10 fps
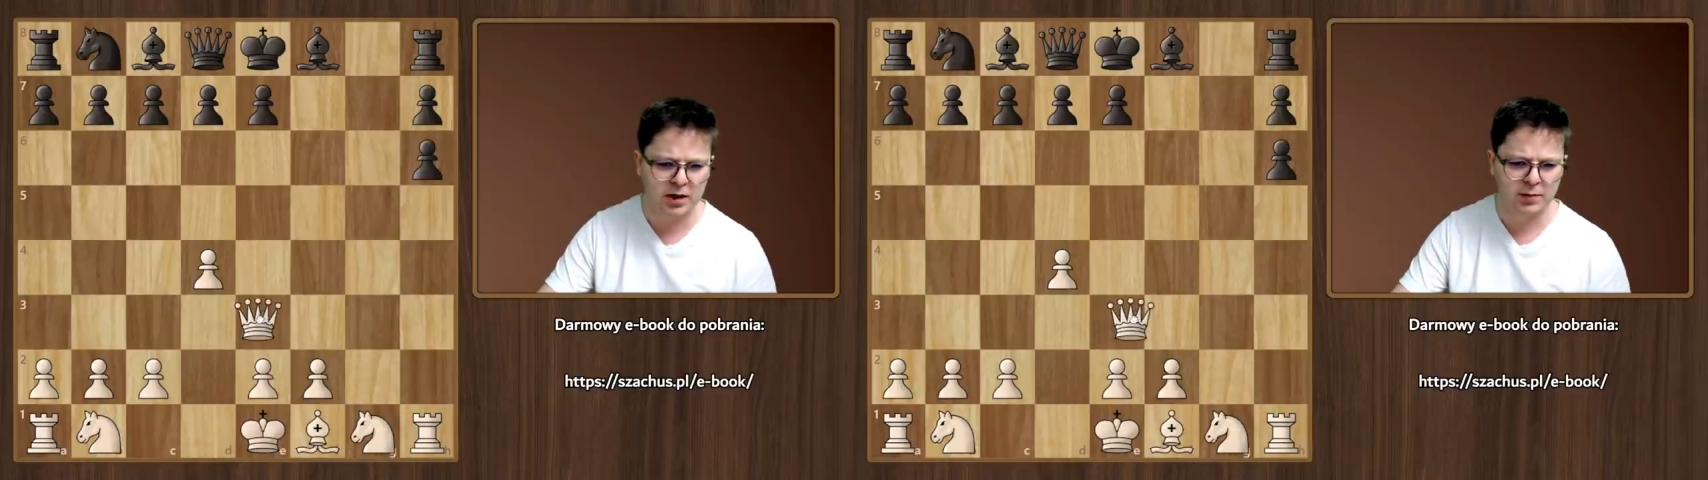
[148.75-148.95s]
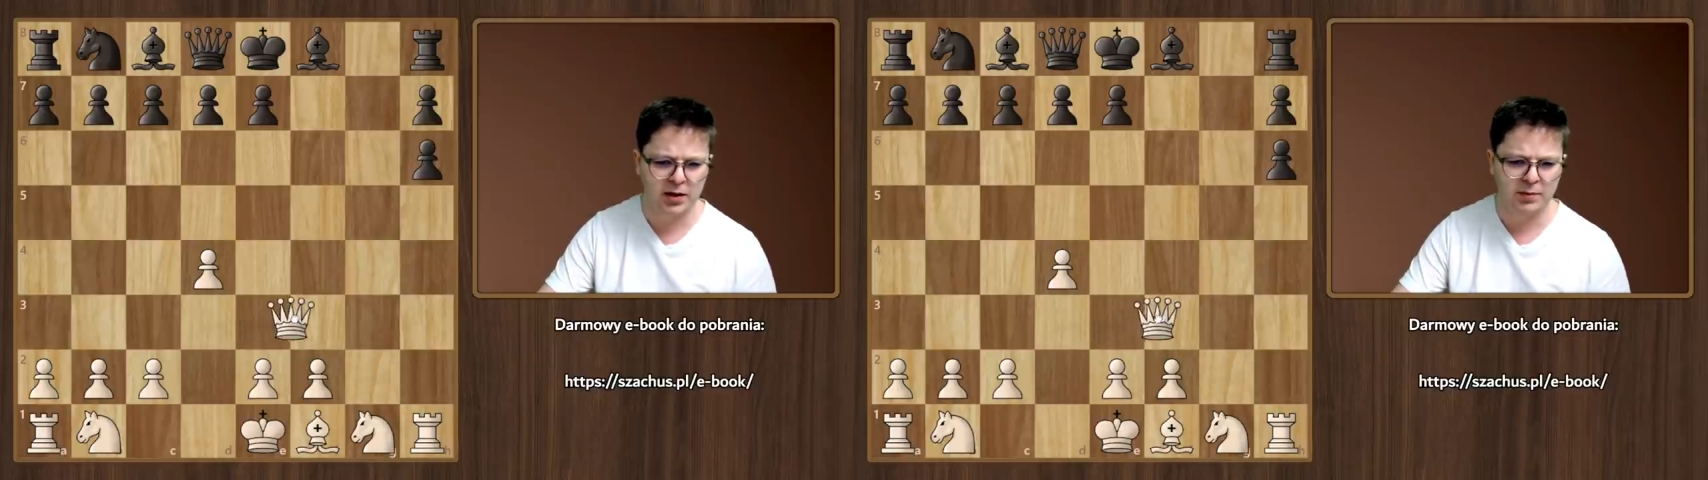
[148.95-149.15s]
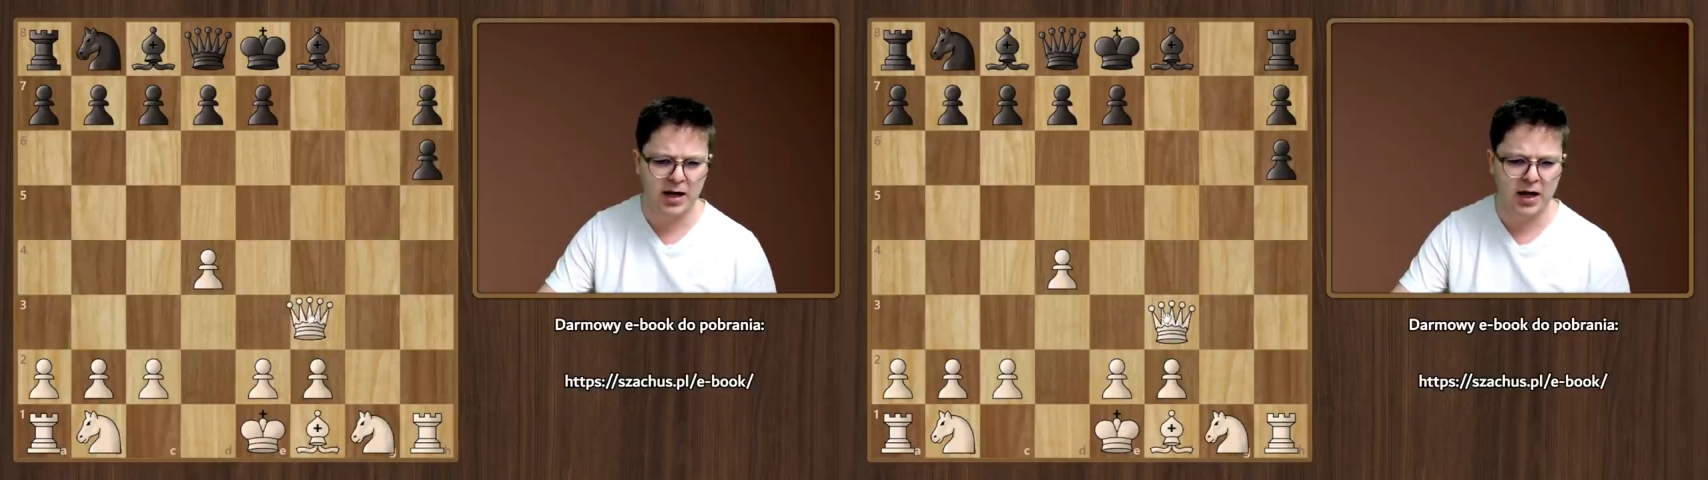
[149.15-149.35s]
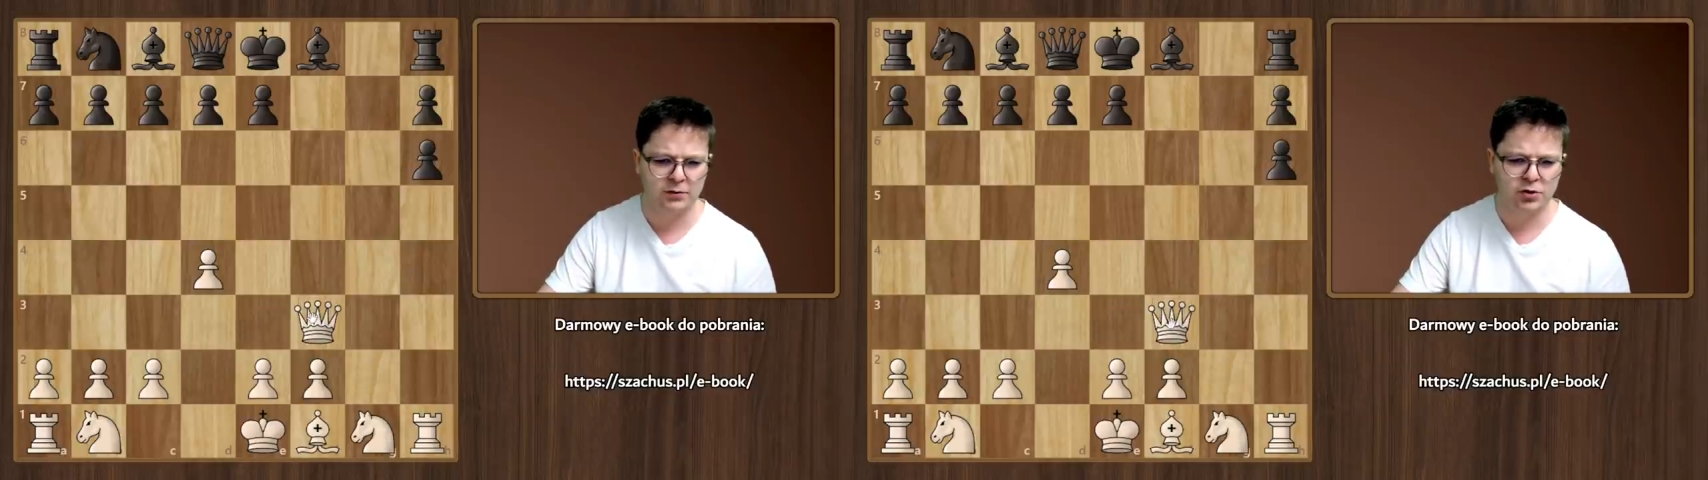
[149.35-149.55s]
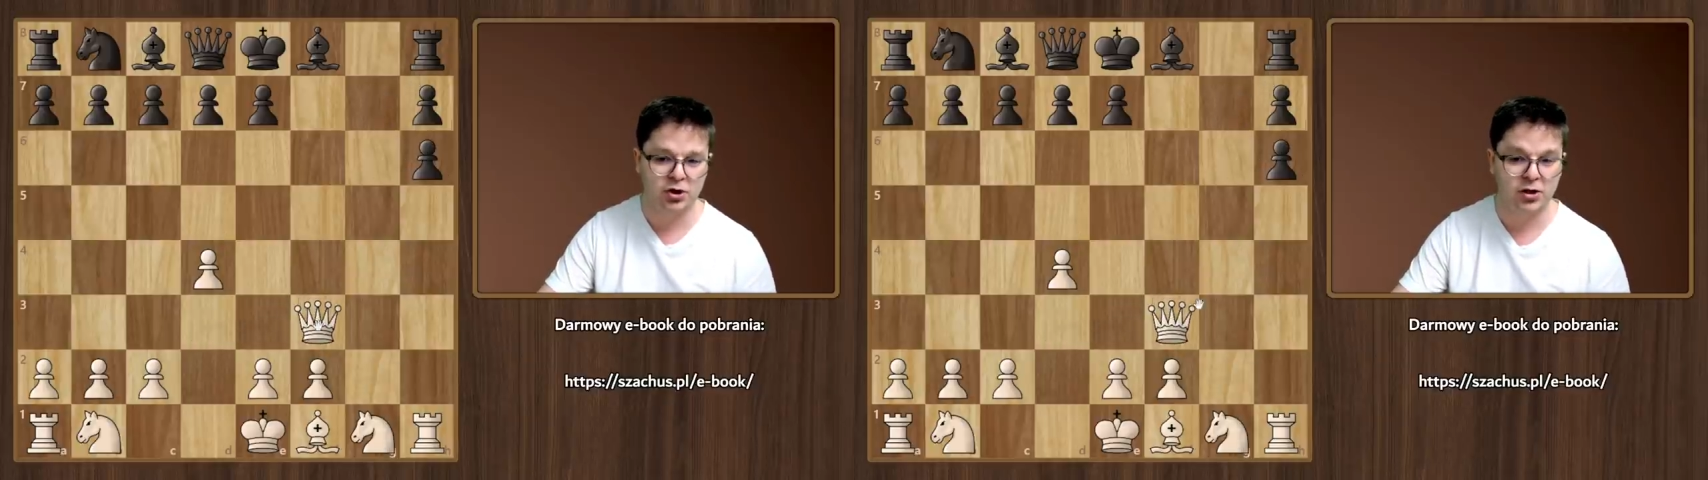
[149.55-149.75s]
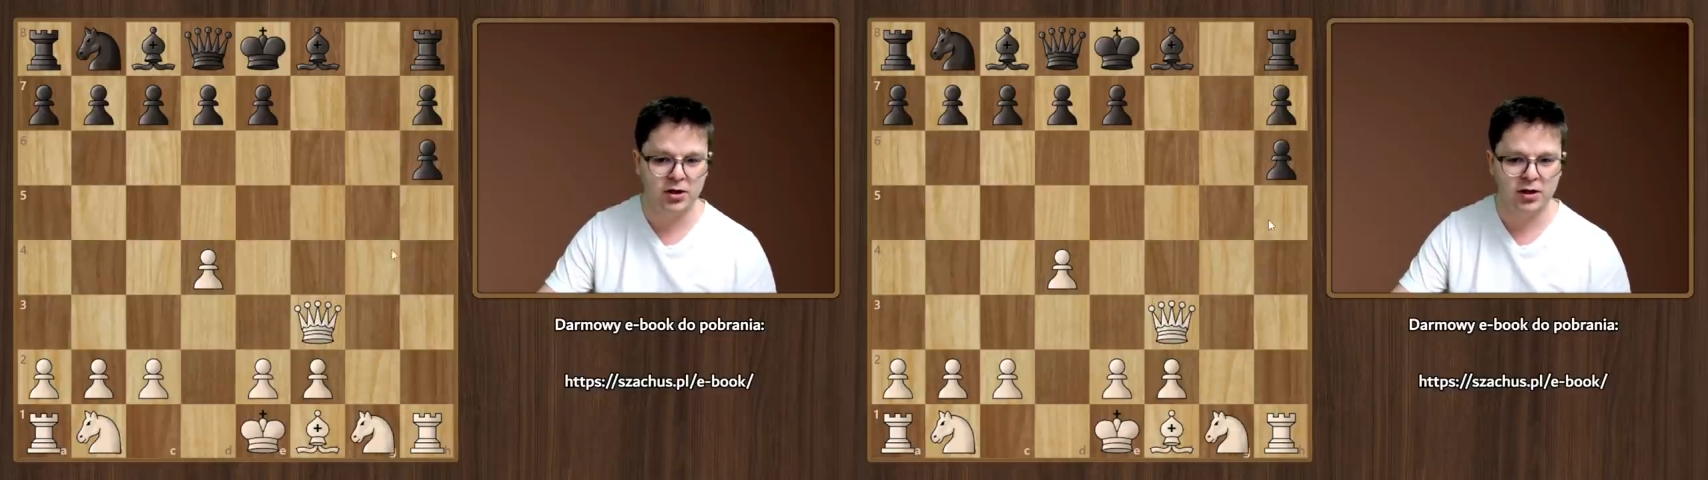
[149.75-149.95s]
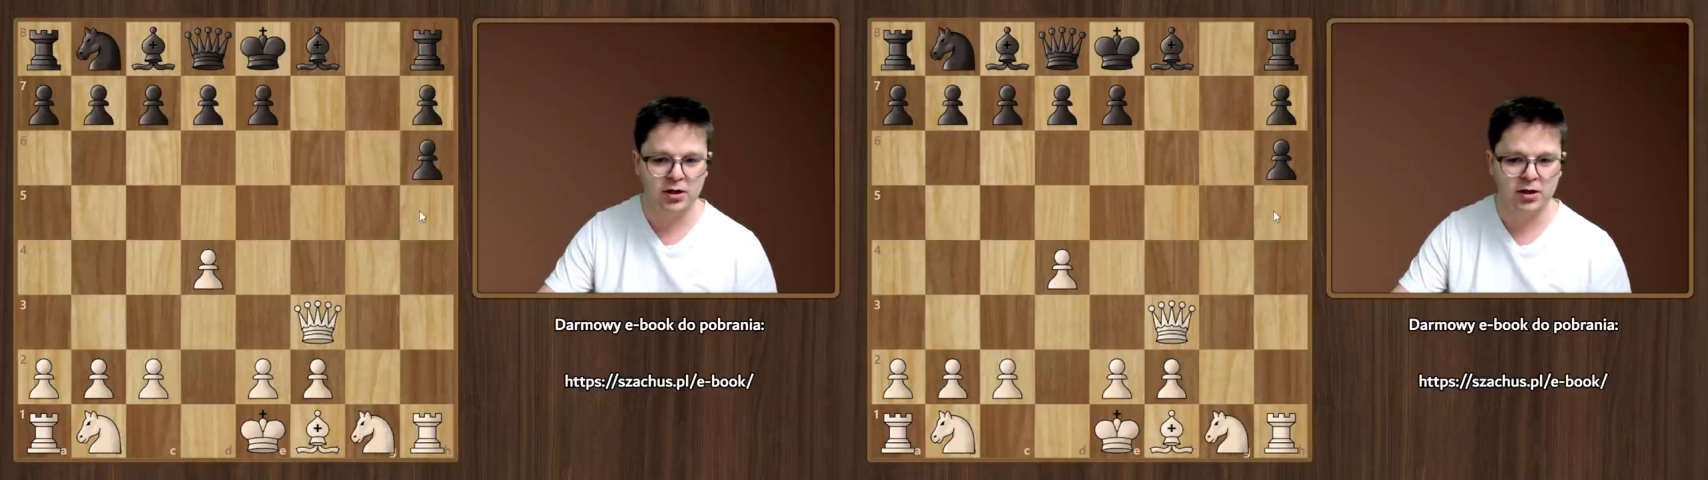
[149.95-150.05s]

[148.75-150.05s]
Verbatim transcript: hetmanem na E3